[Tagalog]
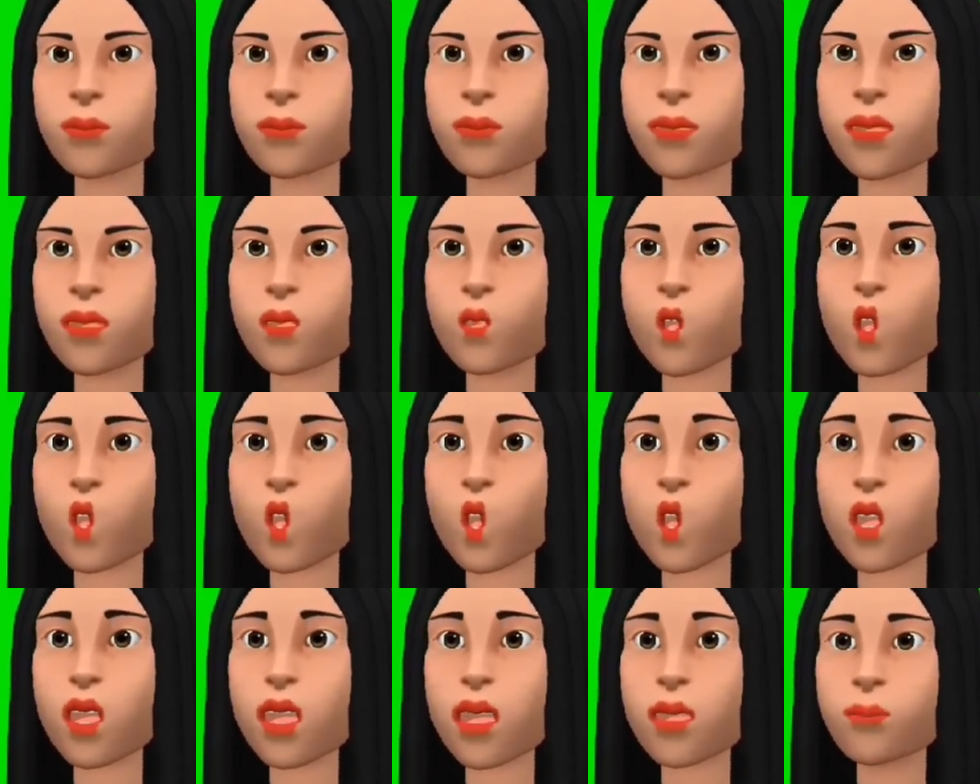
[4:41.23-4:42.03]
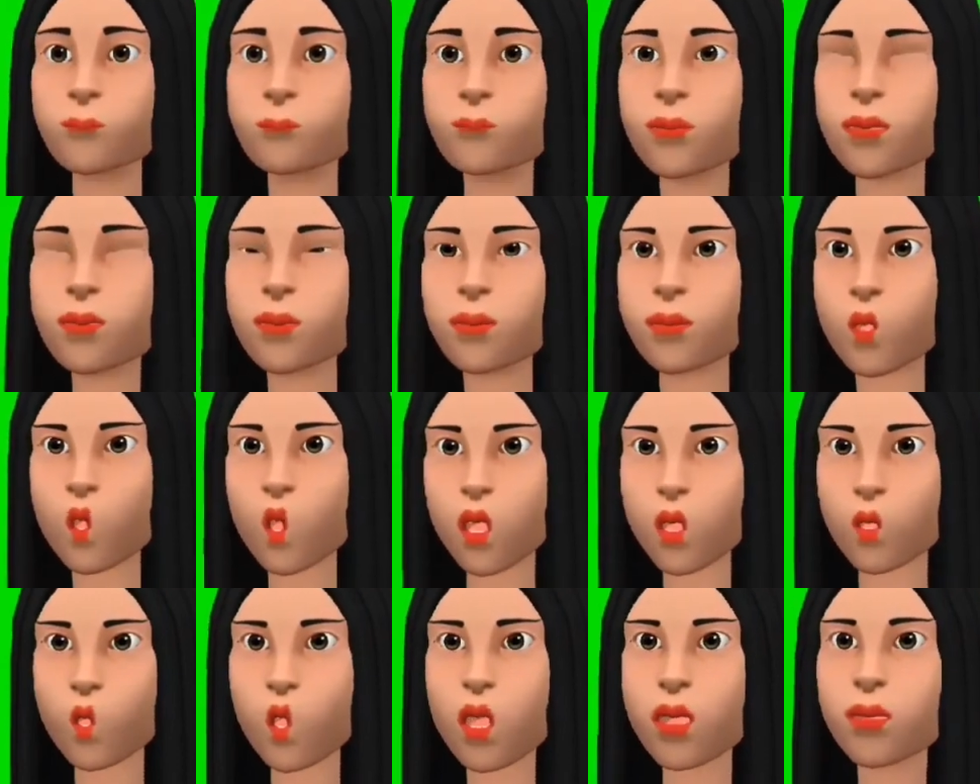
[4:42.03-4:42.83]
na nasa
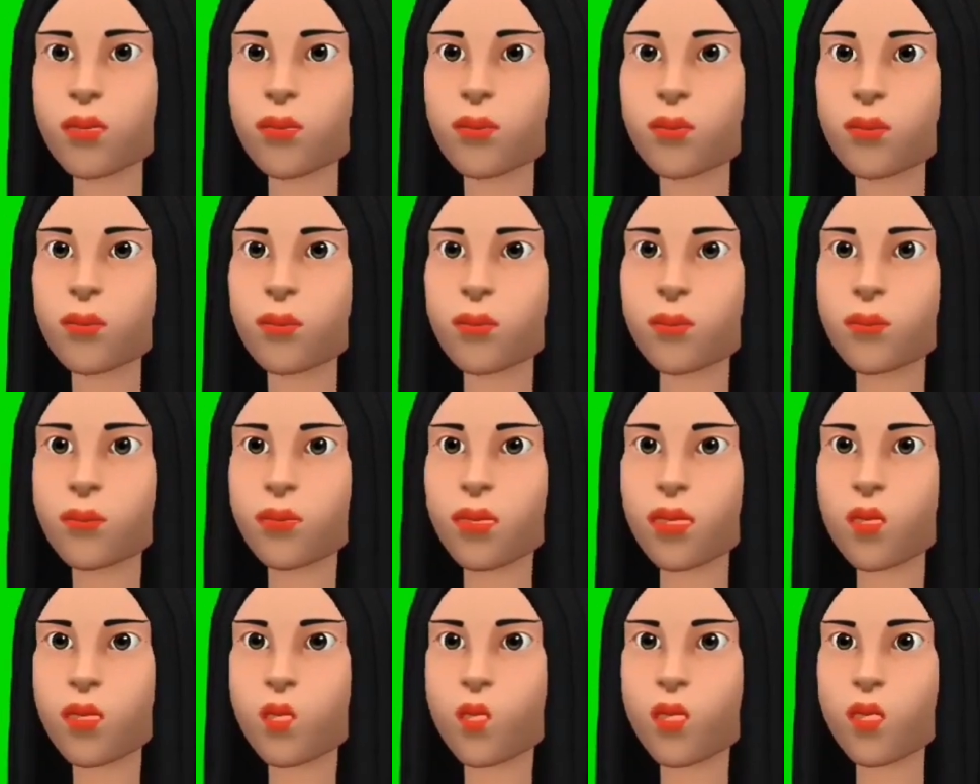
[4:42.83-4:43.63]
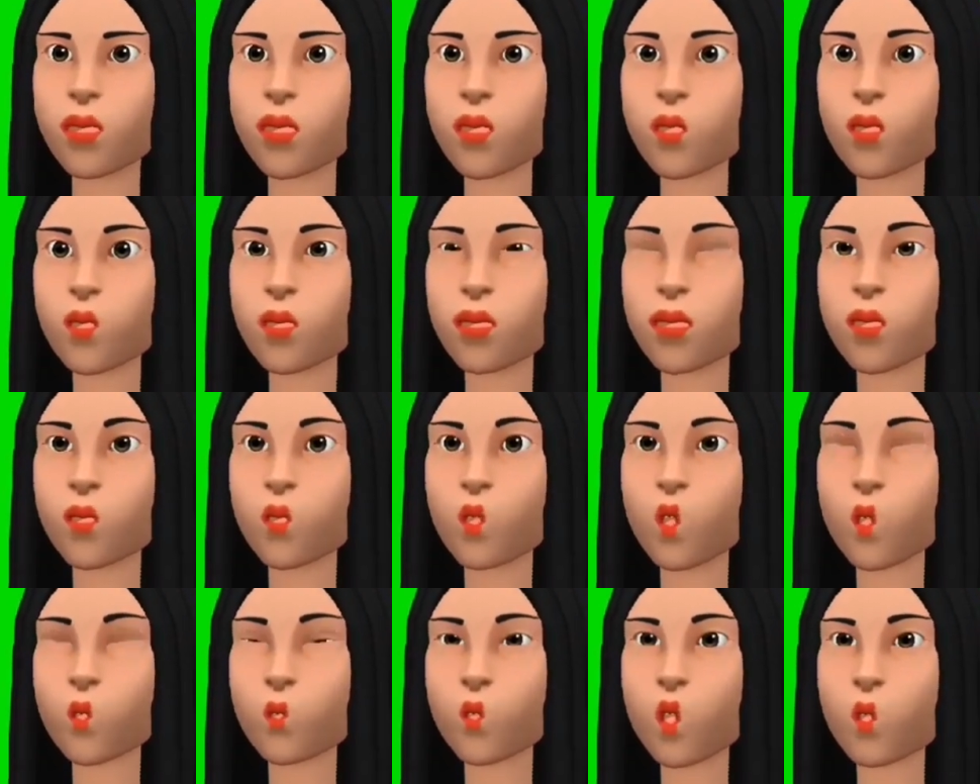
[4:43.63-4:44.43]
description below
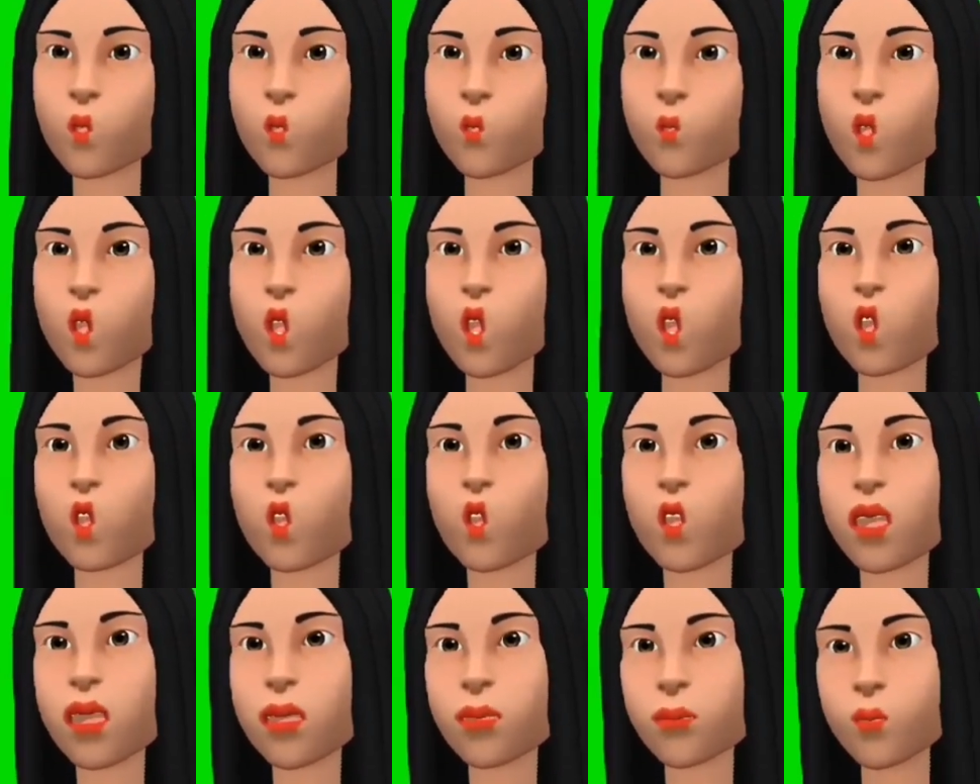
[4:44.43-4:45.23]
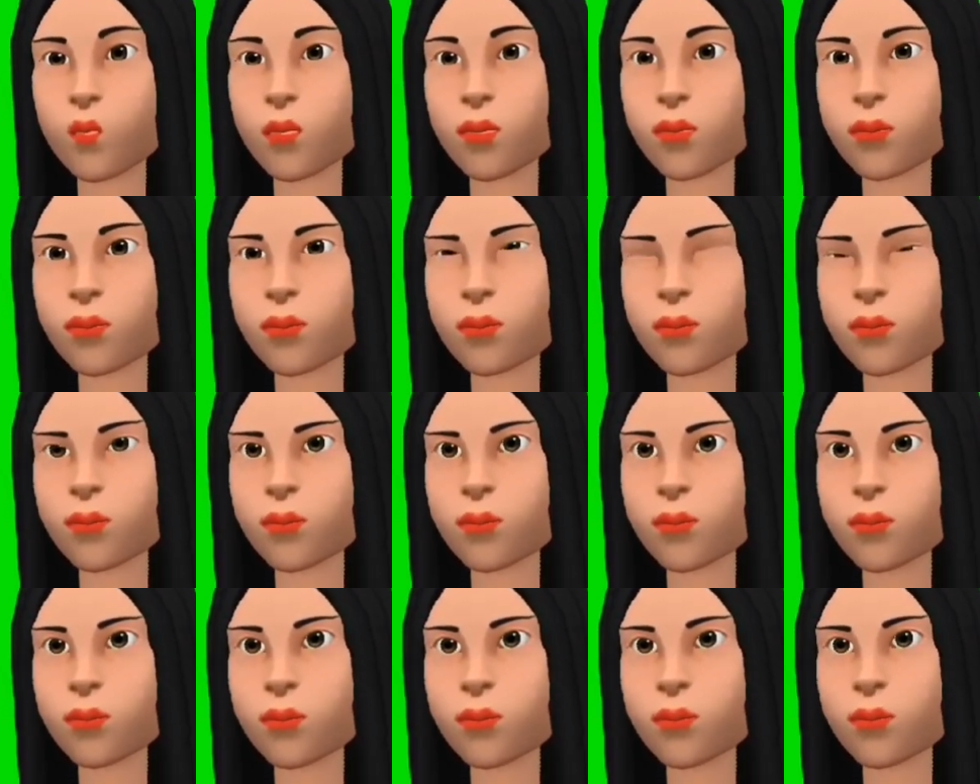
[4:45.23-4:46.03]
ng video.
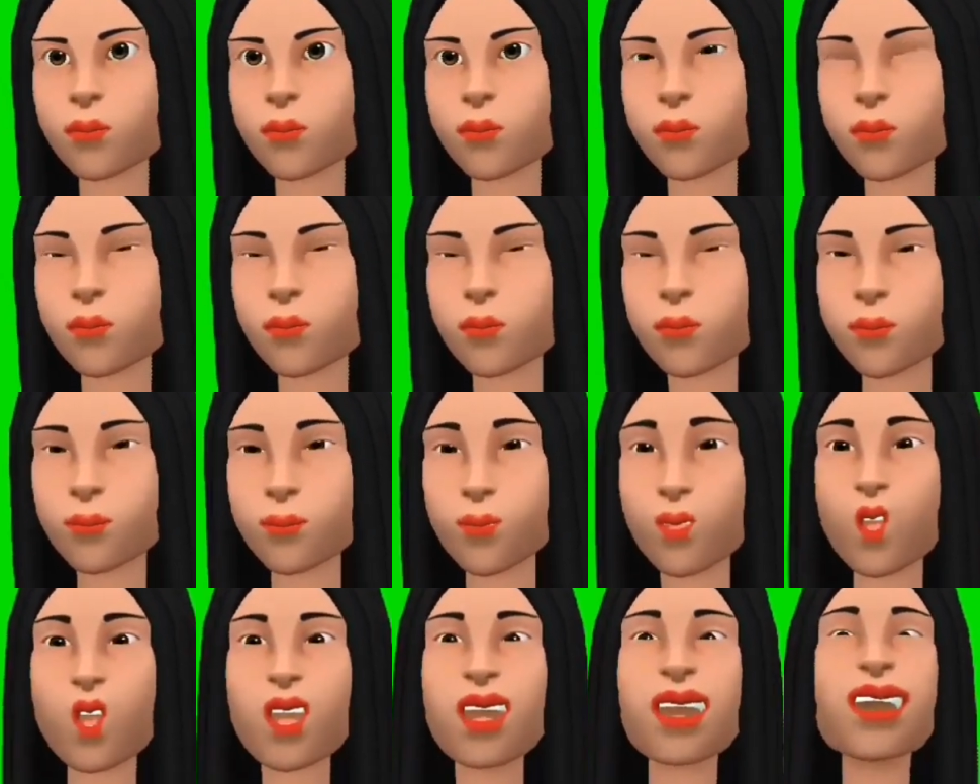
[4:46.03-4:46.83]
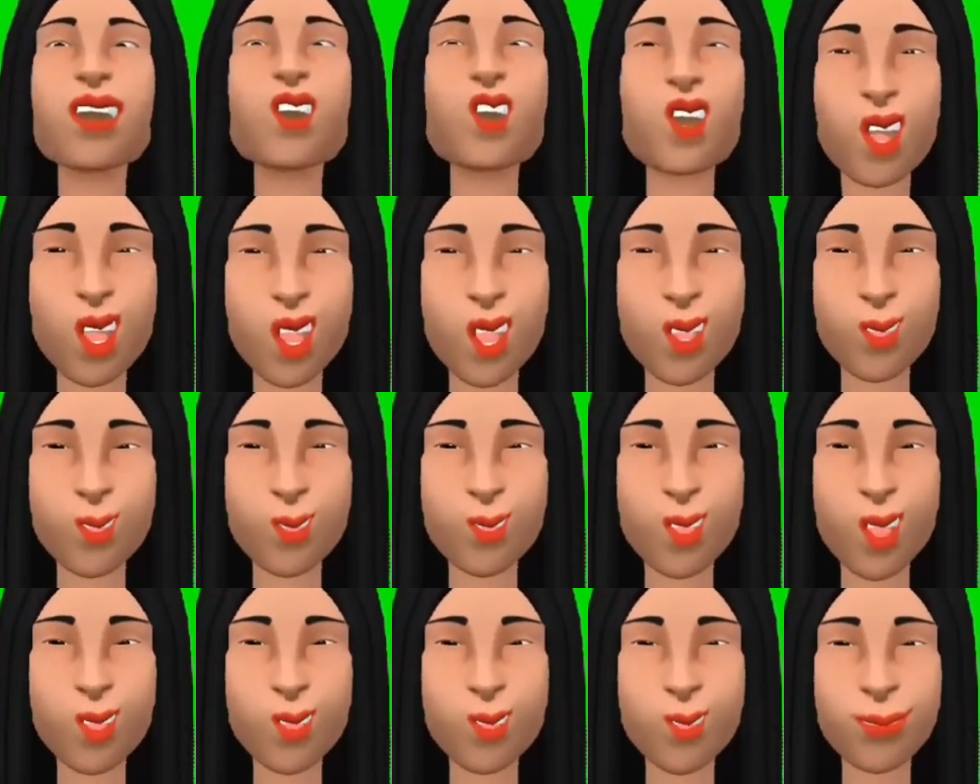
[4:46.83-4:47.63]

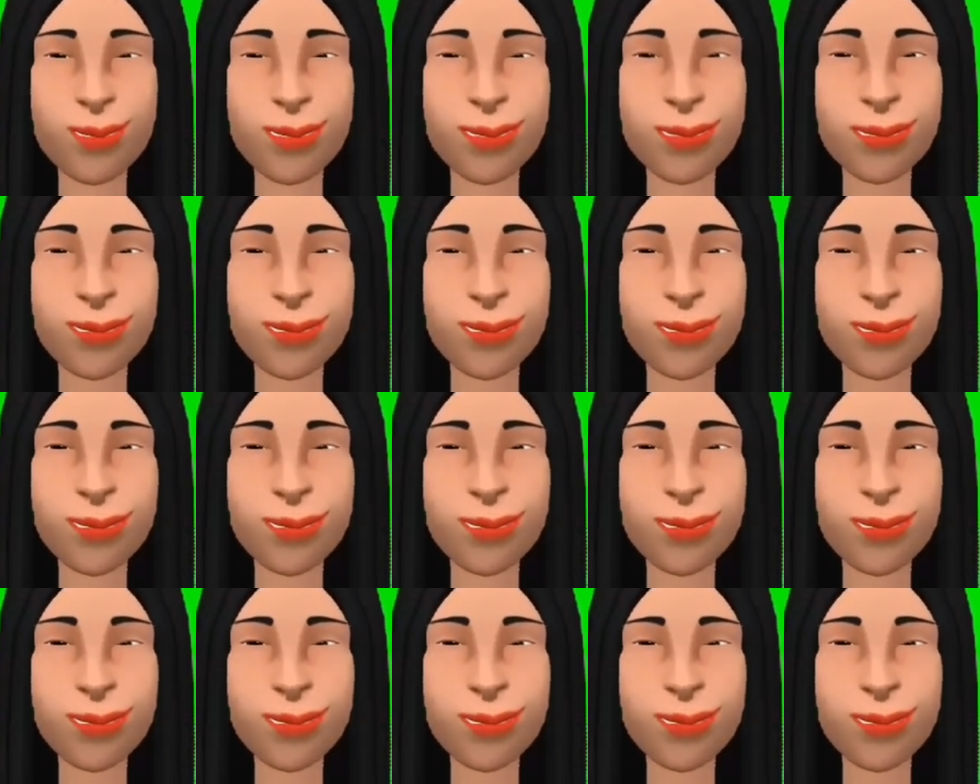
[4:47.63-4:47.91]
Okay!